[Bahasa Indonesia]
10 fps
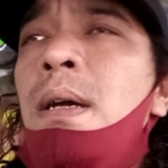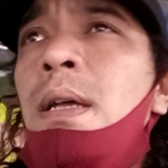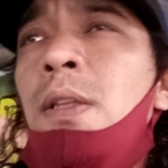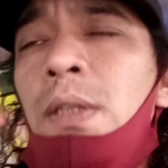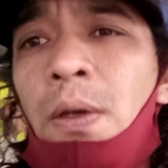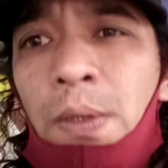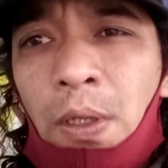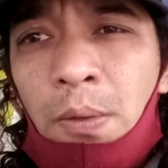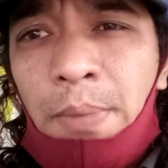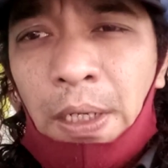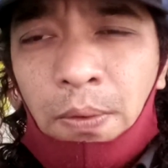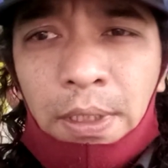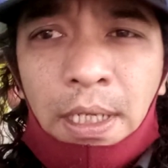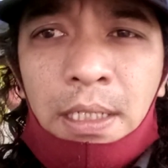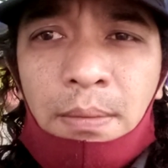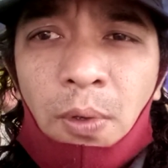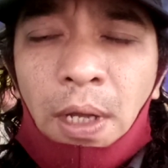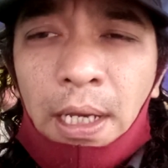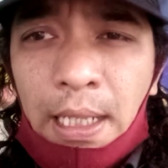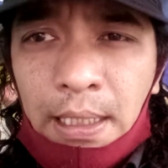Atau tahun-tahun berikutnya semoga
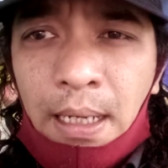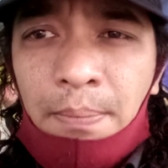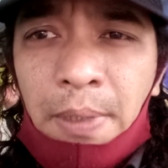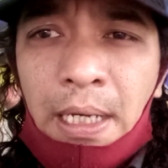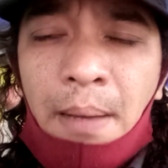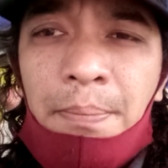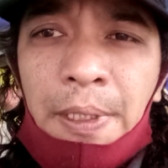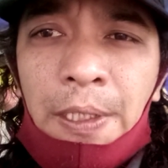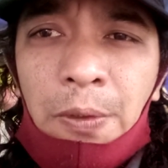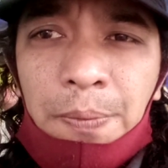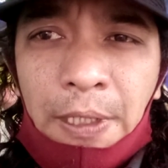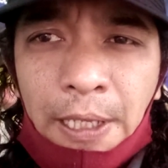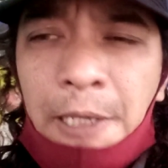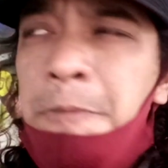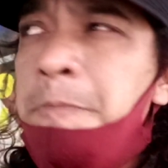datang pendamping hidupnya ya.